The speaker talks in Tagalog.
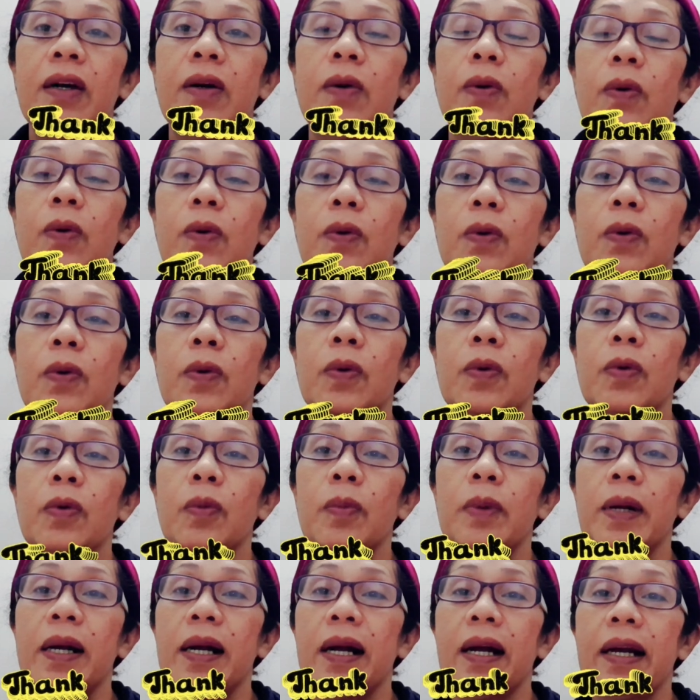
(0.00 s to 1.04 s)
o
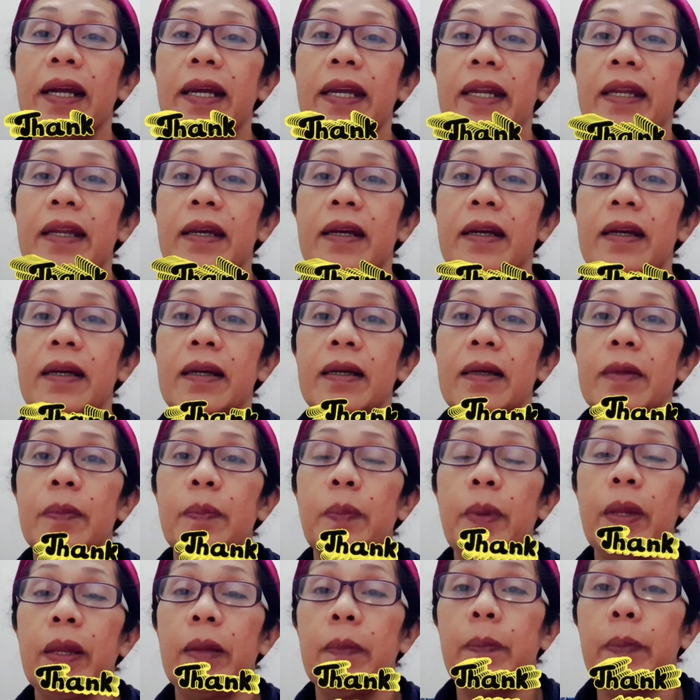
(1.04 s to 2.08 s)
kumakain ng
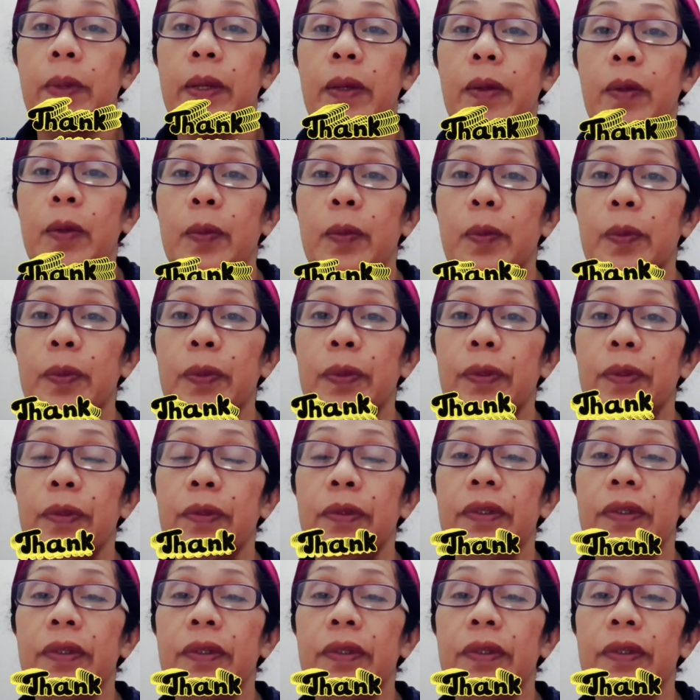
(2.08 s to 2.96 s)
Filipino food.